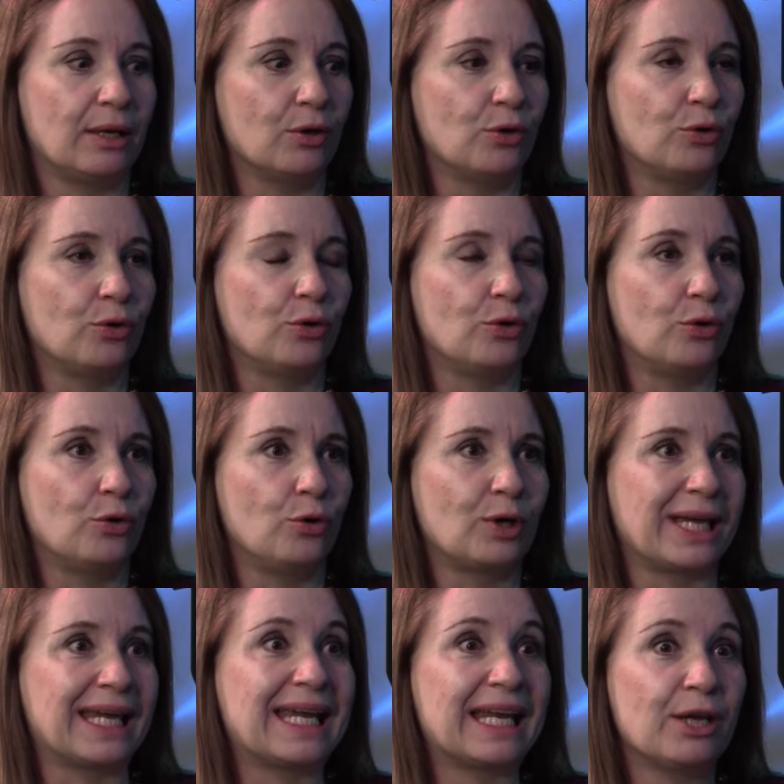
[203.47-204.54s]
o
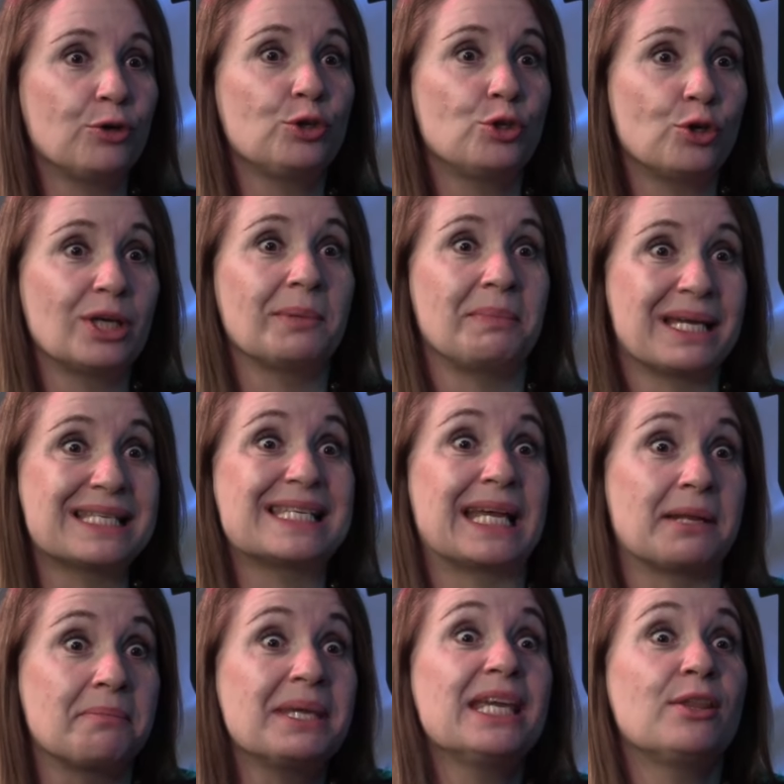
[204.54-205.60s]
que creo yo que me ha
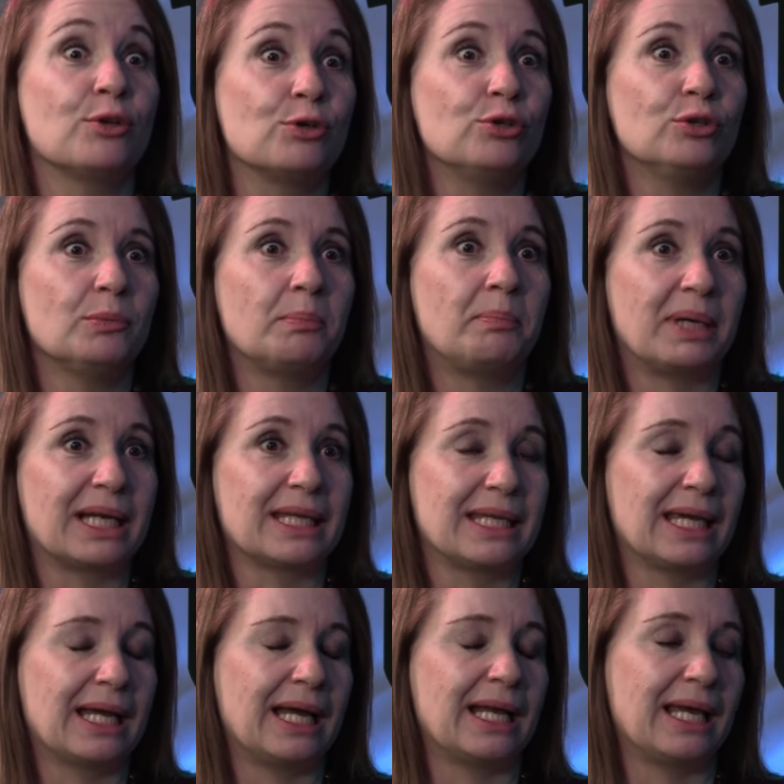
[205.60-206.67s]
servido para
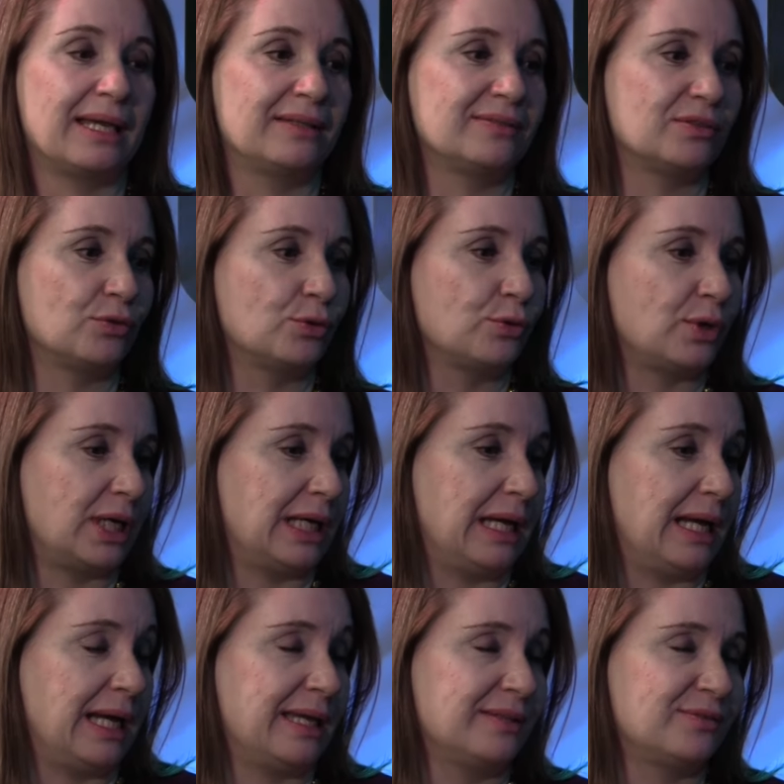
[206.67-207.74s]
llegar a esto,
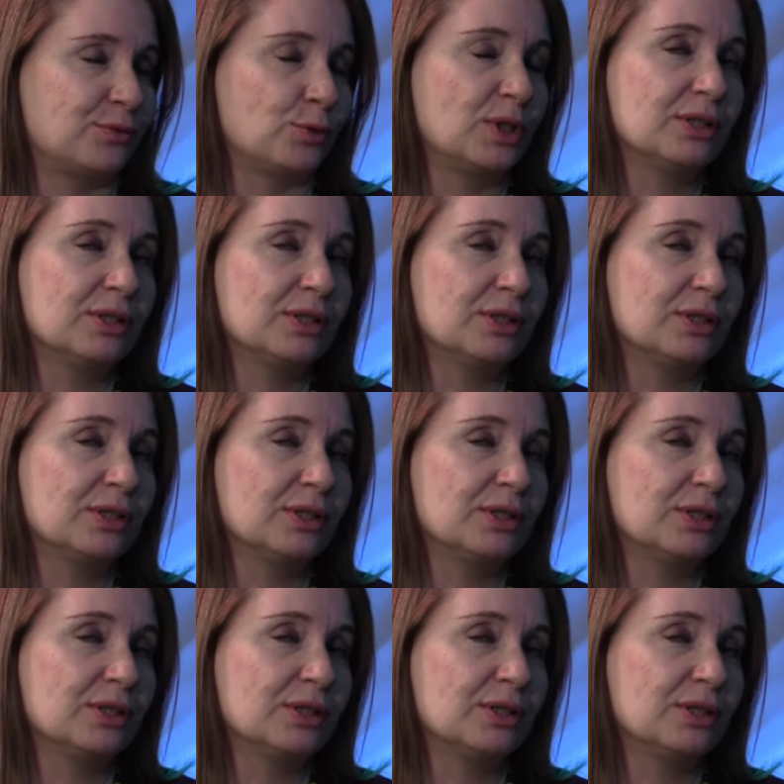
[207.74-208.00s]
a, esto.